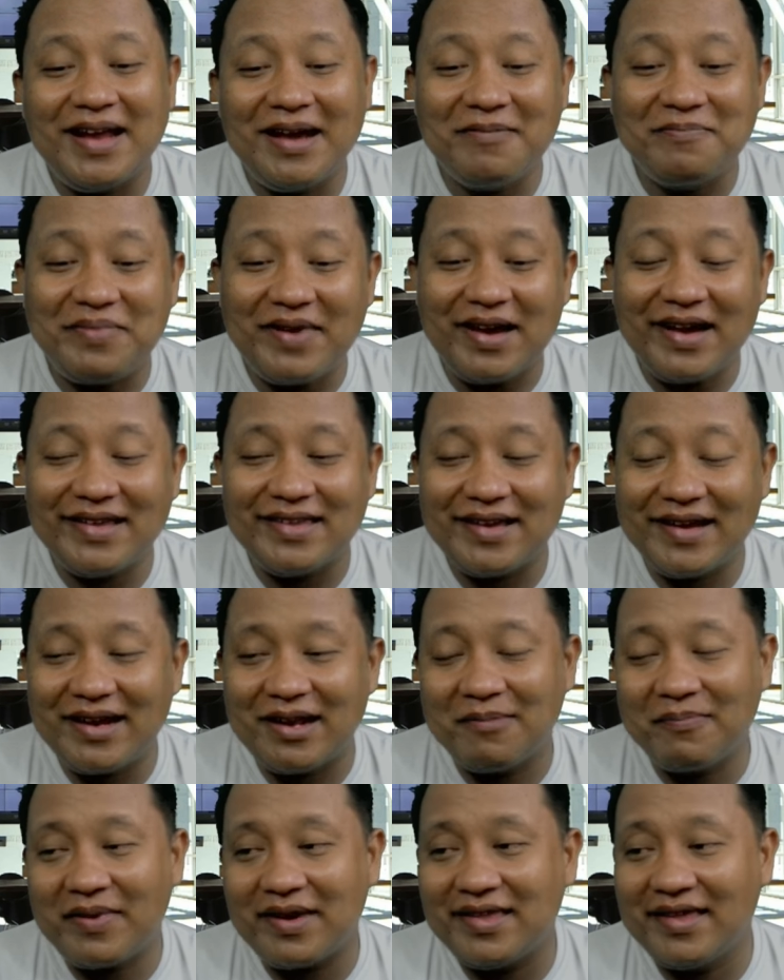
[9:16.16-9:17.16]
nampaknya
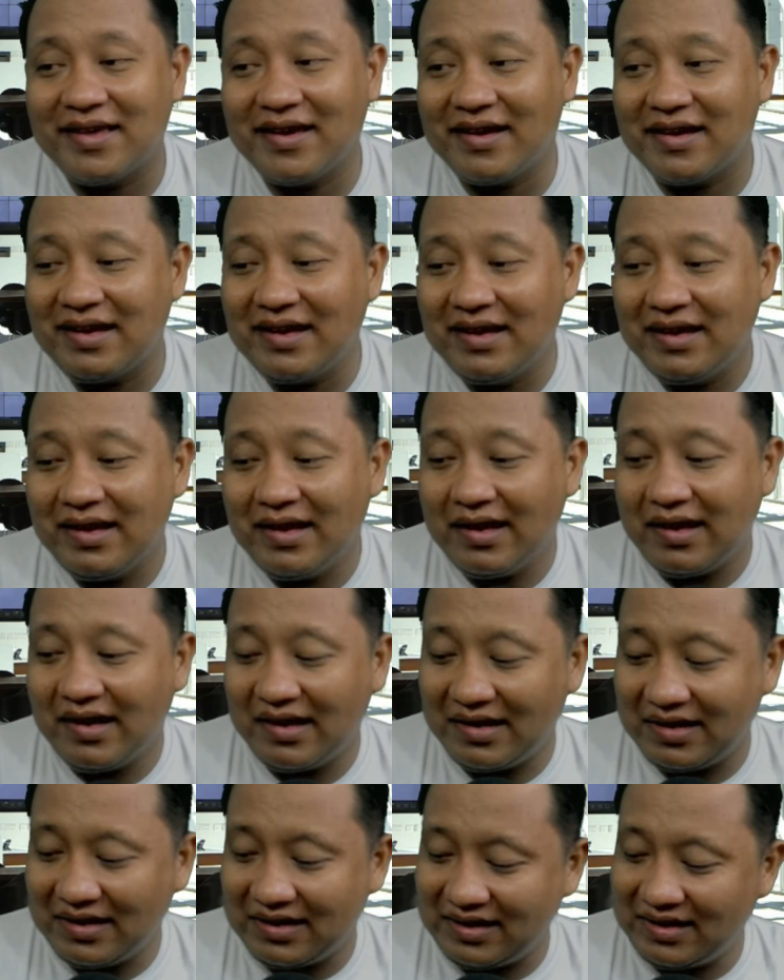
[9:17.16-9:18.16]
nampaknya
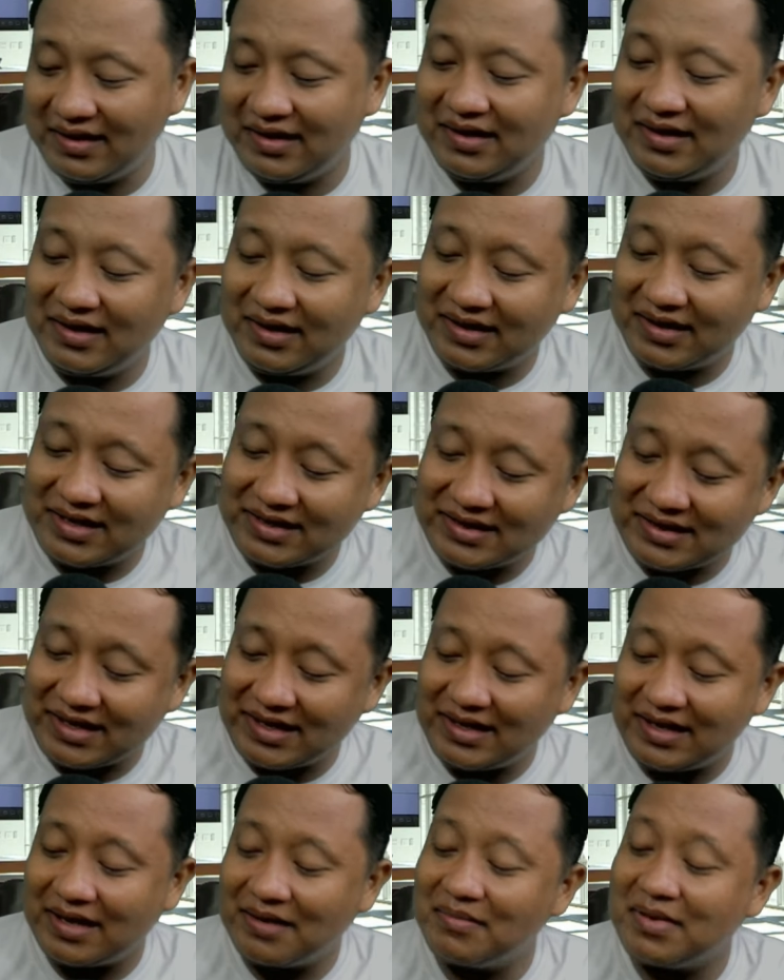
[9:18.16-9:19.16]
uh, kita
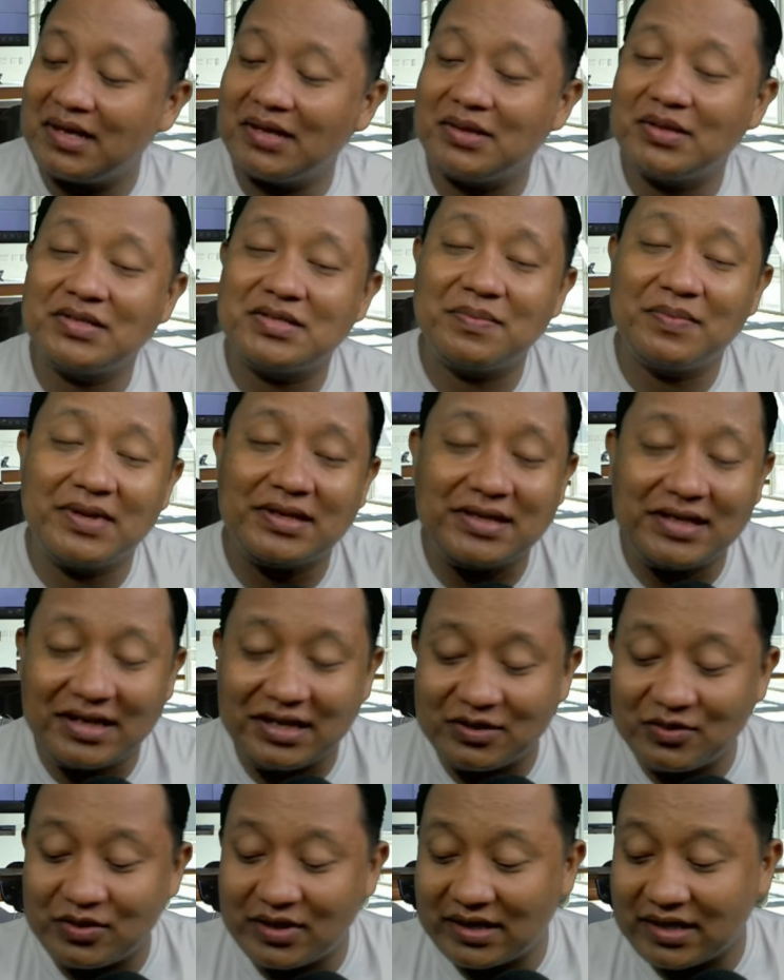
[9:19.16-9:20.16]
lihat begitu
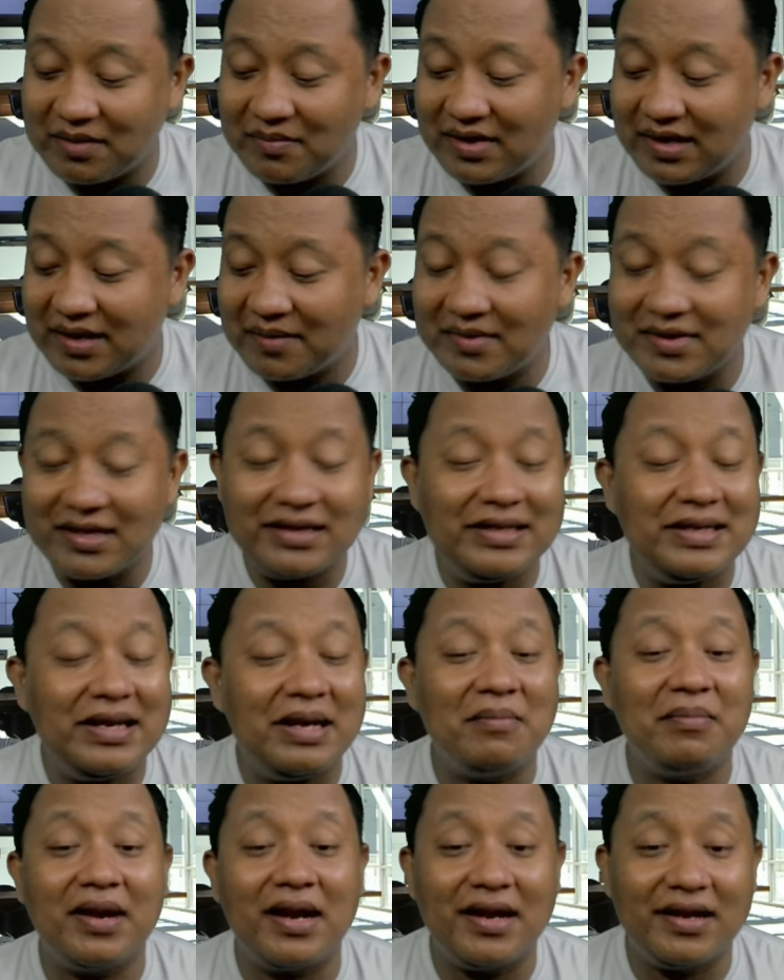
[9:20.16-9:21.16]
seperti Ridwan Kamil namanya
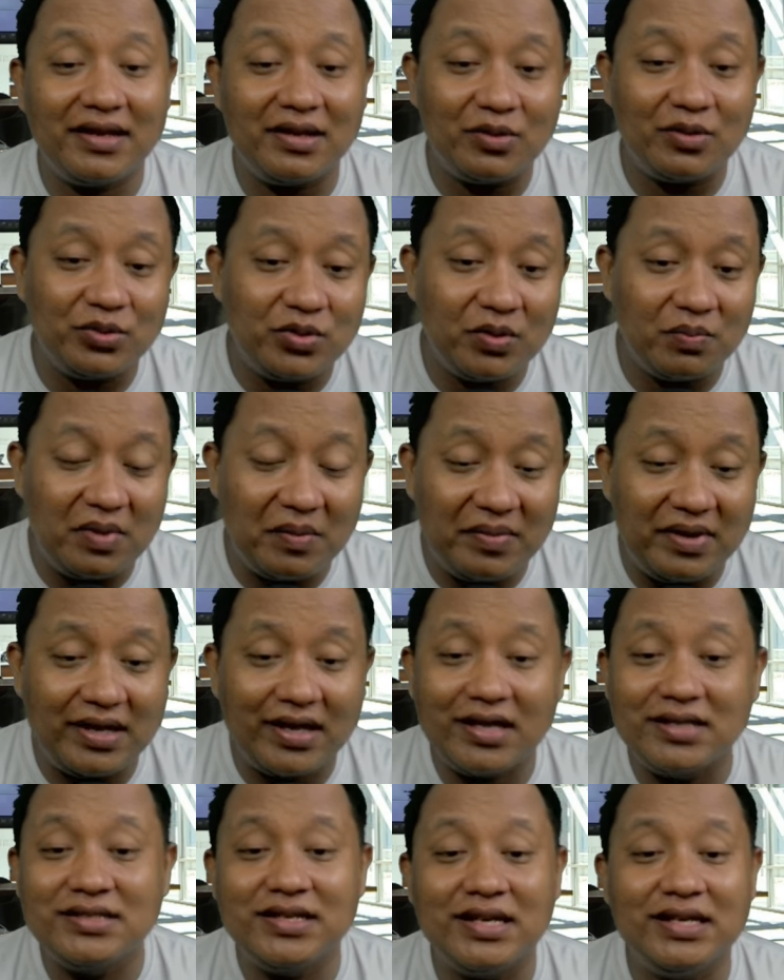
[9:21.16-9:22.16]
tidak berani untuk
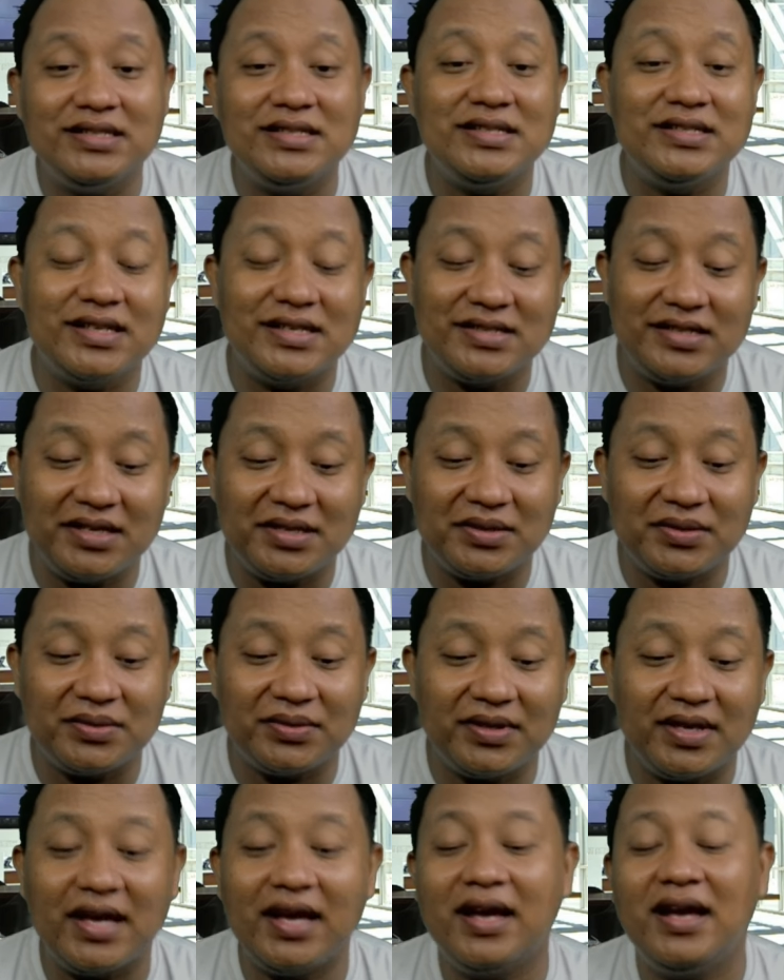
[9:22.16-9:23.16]
memberikan janji-janji itu
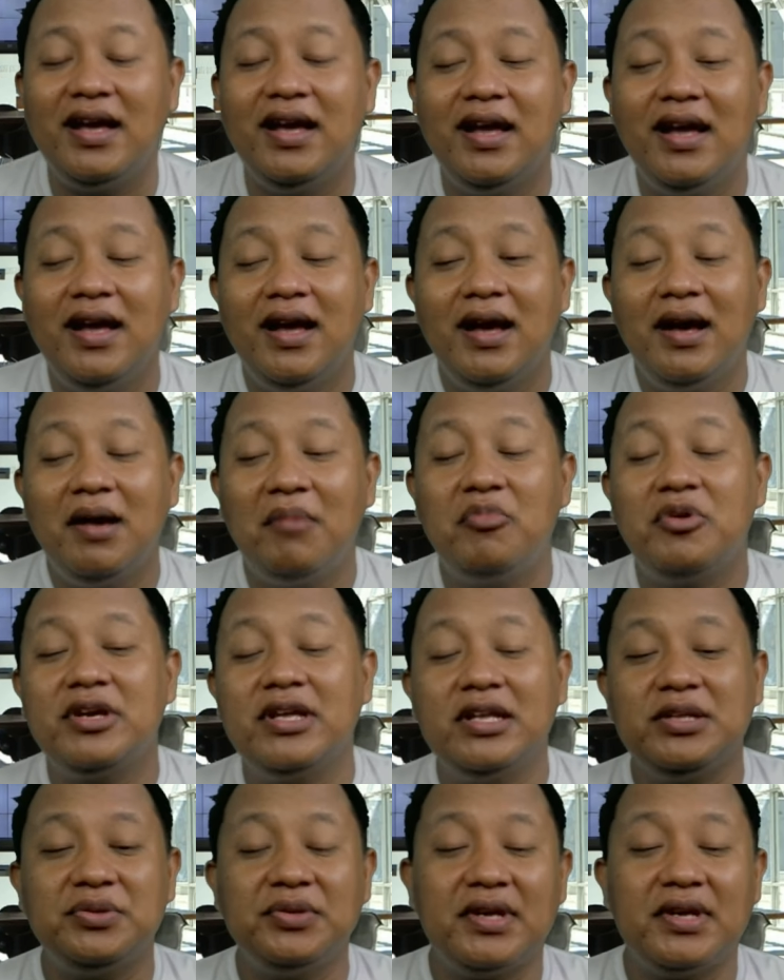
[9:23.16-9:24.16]
ya.
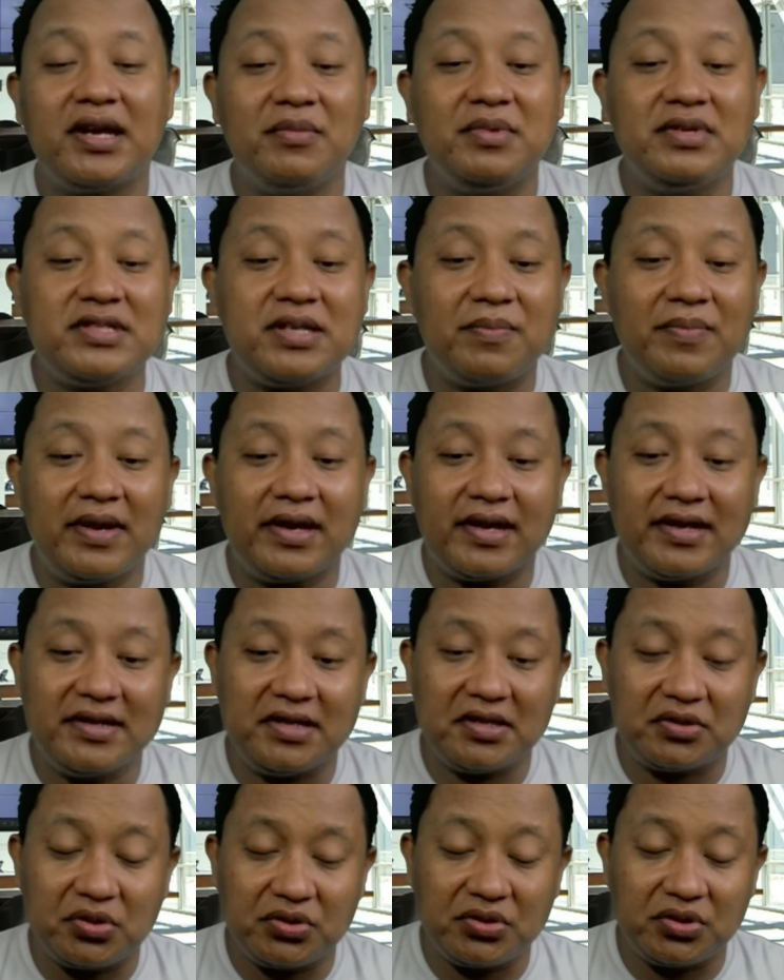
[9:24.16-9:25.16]
Mungkin itu yang kami sampaikan
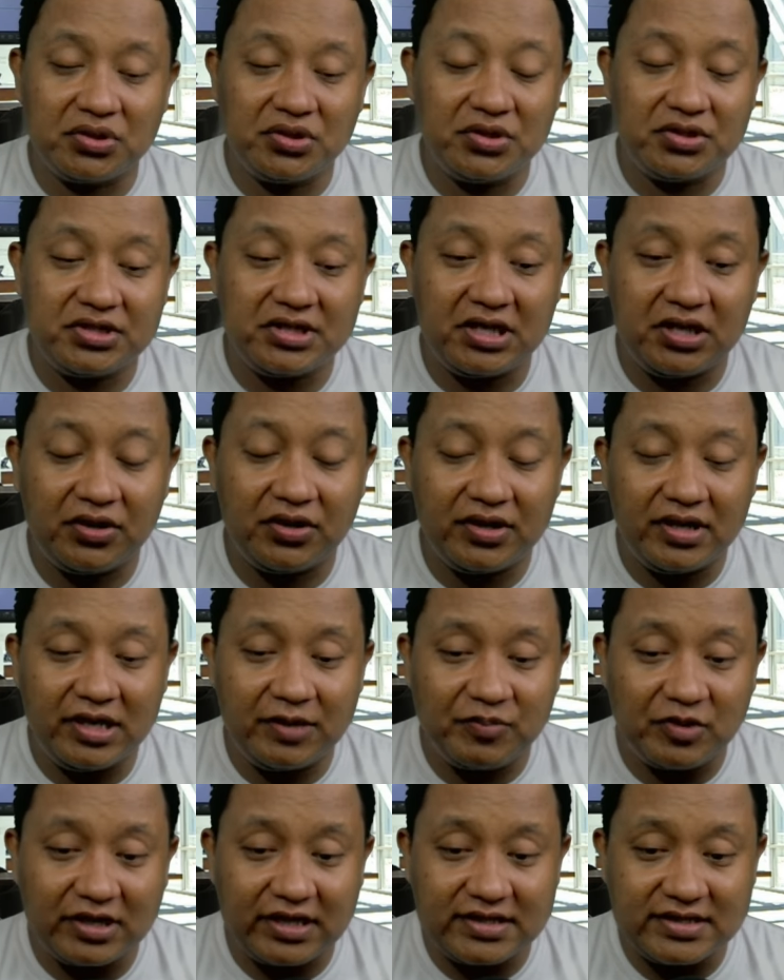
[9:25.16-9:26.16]
ya tonton dulu channel
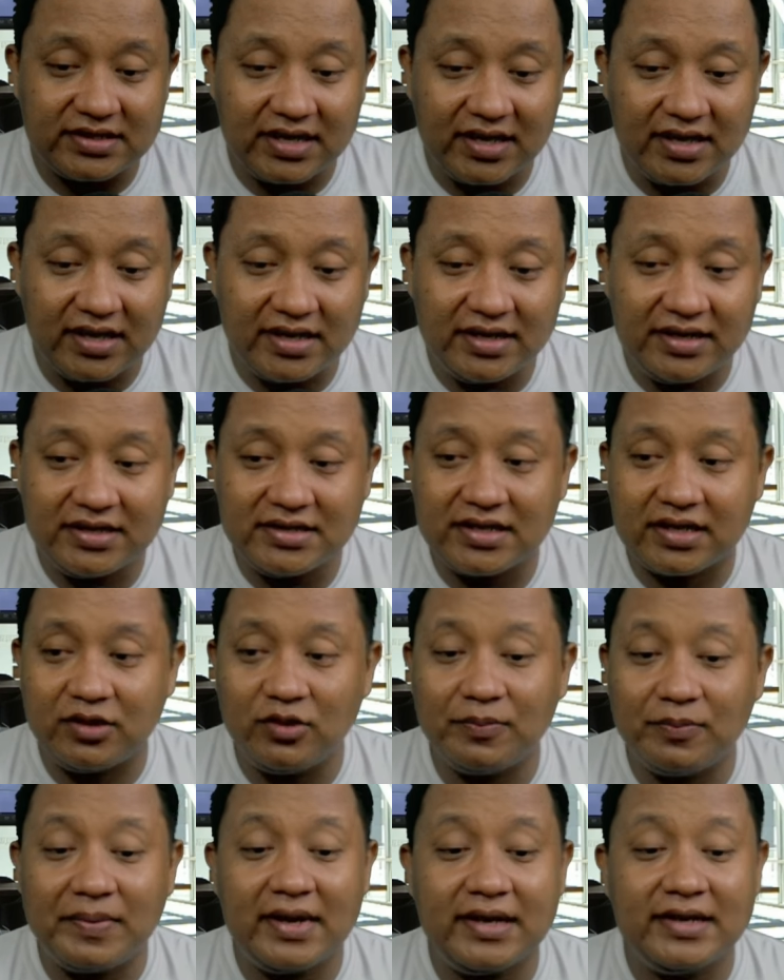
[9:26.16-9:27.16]
Hodari Podcast Rakyat ini jangan
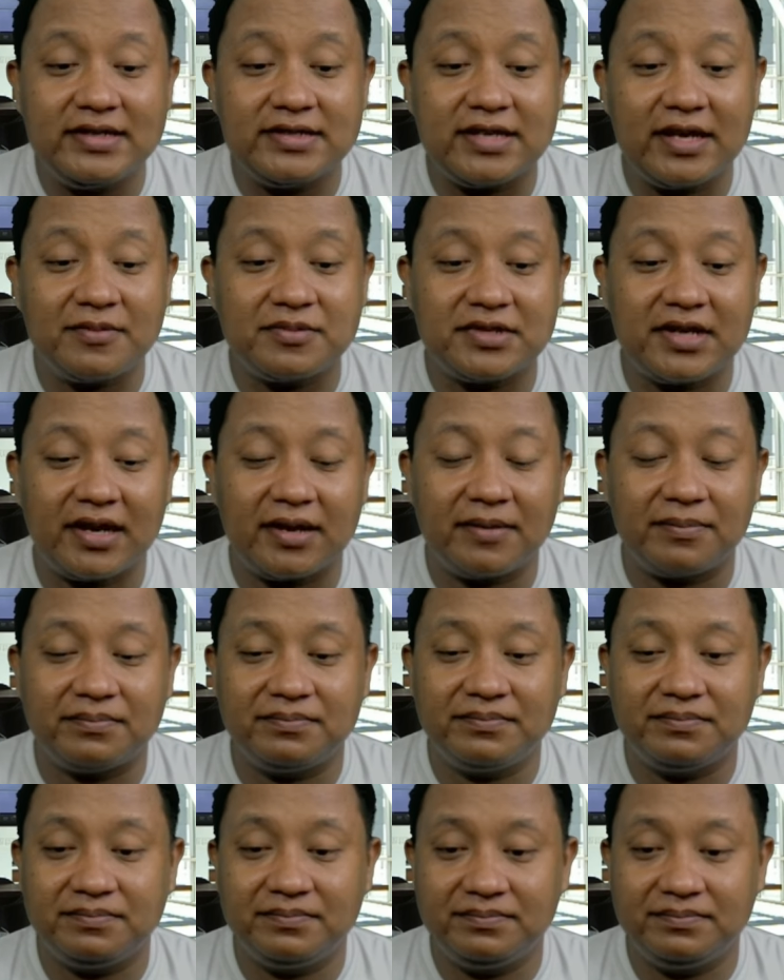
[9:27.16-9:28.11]
lupa di subscribe.